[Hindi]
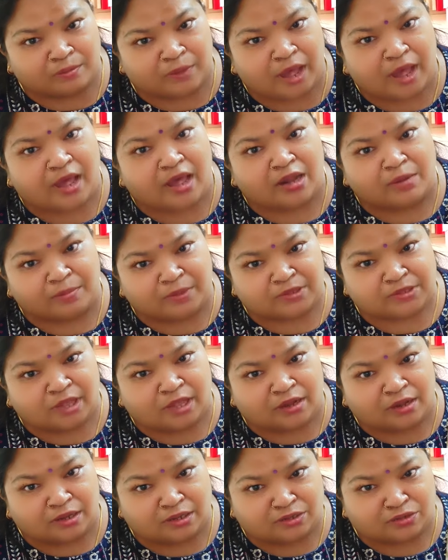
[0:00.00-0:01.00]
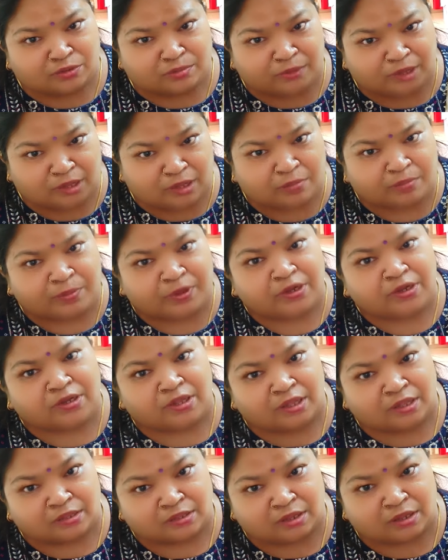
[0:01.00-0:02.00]
बाहर में जाने जो मैं
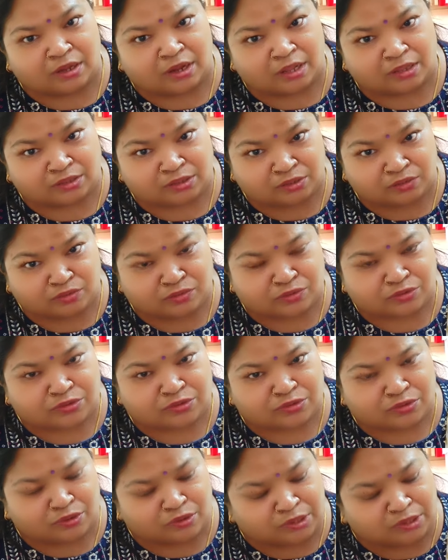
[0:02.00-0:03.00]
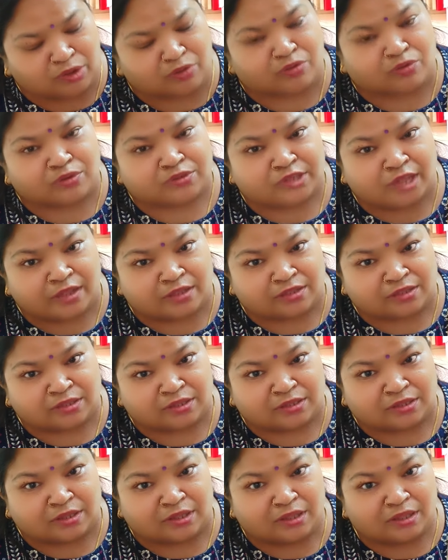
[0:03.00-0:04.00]
कंपनी के अंदर रहती हूँ कुछ भी लोग
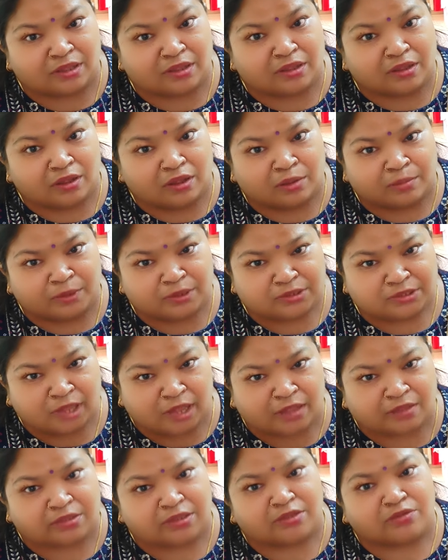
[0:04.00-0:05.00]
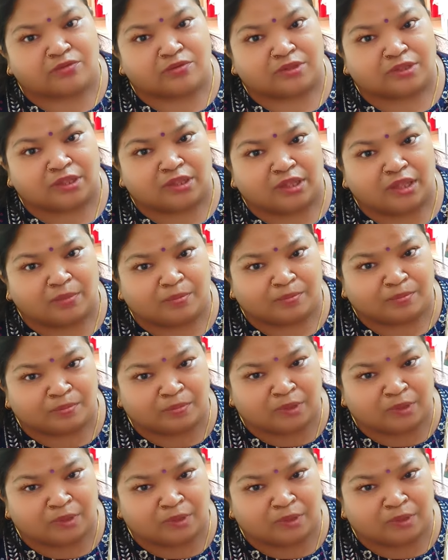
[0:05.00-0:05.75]
जानते हैं और मैं चाहती हूँ कि